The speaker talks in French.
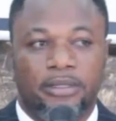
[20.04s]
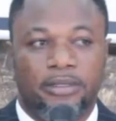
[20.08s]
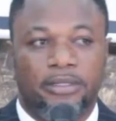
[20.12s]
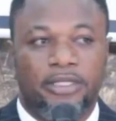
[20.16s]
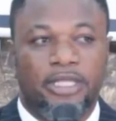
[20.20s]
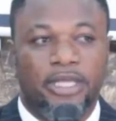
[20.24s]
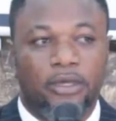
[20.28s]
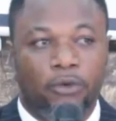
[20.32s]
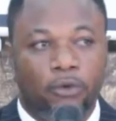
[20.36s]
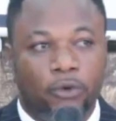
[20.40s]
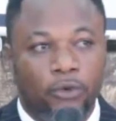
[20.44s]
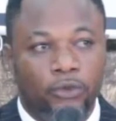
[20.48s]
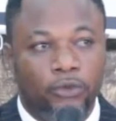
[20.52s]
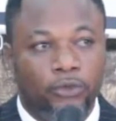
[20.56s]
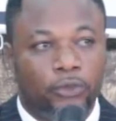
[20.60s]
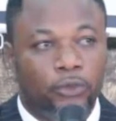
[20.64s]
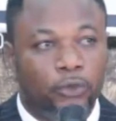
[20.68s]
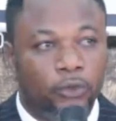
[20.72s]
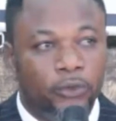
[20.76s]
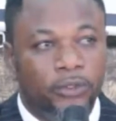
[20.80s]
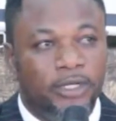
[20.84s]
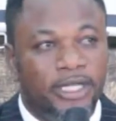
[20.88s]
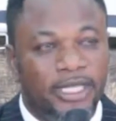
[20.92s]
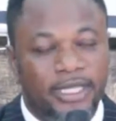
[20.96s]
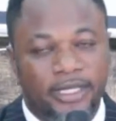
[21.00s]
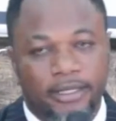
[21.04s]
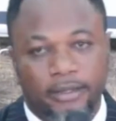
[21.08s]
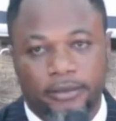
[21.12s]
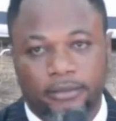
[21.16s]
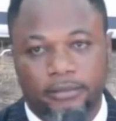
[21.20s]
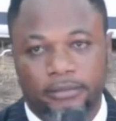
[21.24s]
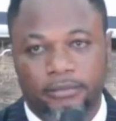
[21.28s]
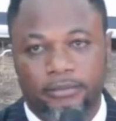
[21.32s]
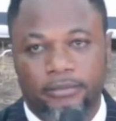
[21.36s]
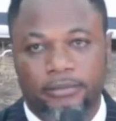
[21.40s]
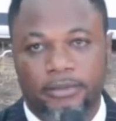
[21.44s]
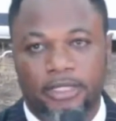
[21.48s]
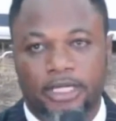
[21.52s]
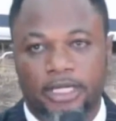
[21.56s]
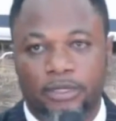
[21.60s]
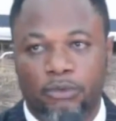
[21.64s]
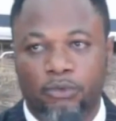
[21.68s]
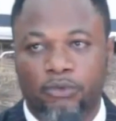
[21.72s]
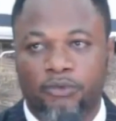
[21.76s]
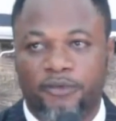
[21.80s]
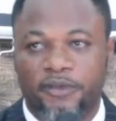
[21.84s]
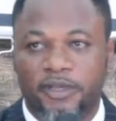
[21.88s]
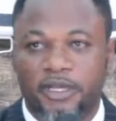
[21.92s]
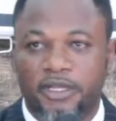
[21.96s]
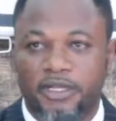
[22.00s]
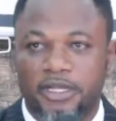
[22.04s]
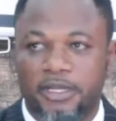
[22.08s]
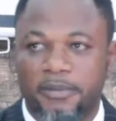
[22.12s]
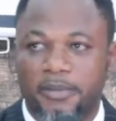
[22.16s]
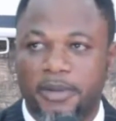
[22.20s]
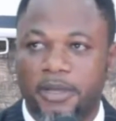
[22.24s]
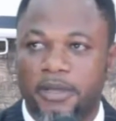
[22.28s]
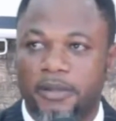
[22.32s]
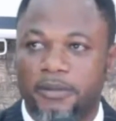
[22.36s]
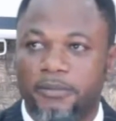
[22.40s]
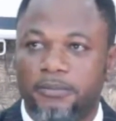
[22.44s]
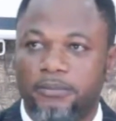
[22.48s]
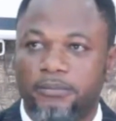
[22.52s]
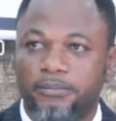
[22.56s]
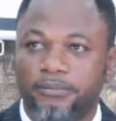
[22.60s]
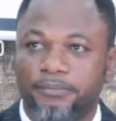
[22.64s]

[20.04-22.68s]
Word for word: de contrôler le gouvernement,